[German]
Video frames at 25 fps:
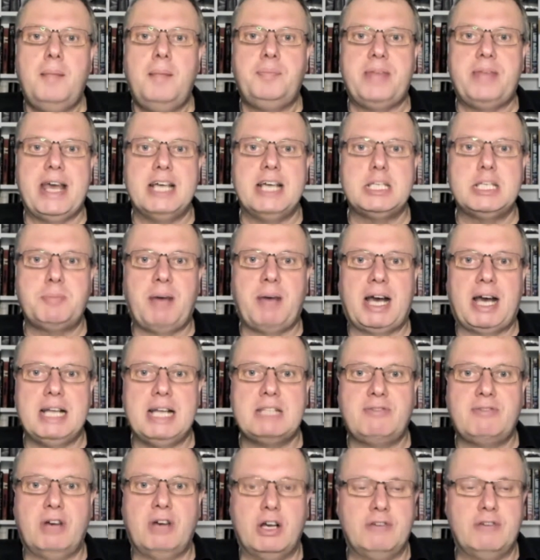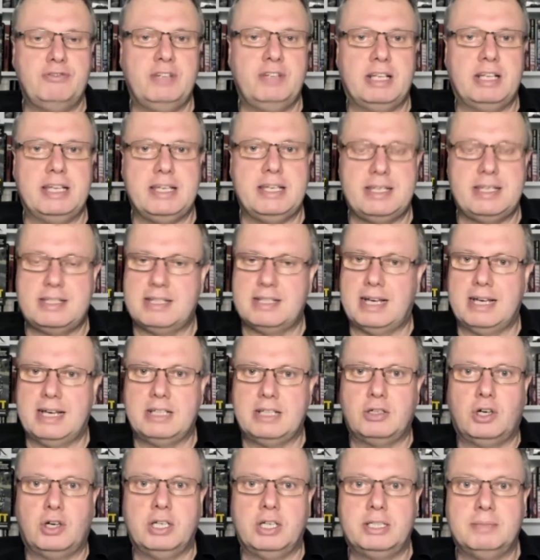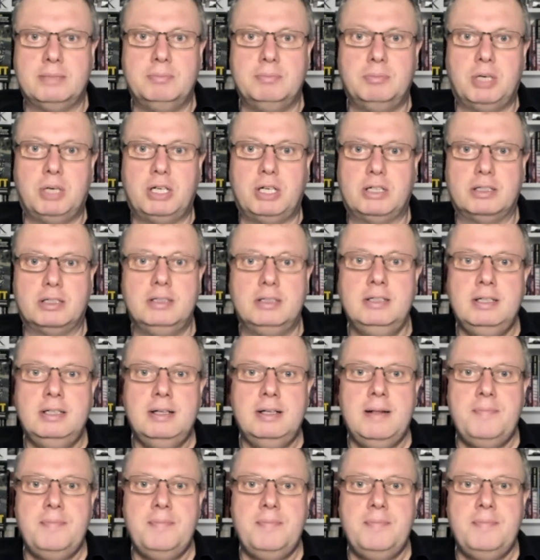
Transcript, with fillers: Der ist bereits veröffentlicht seit heute Morgen.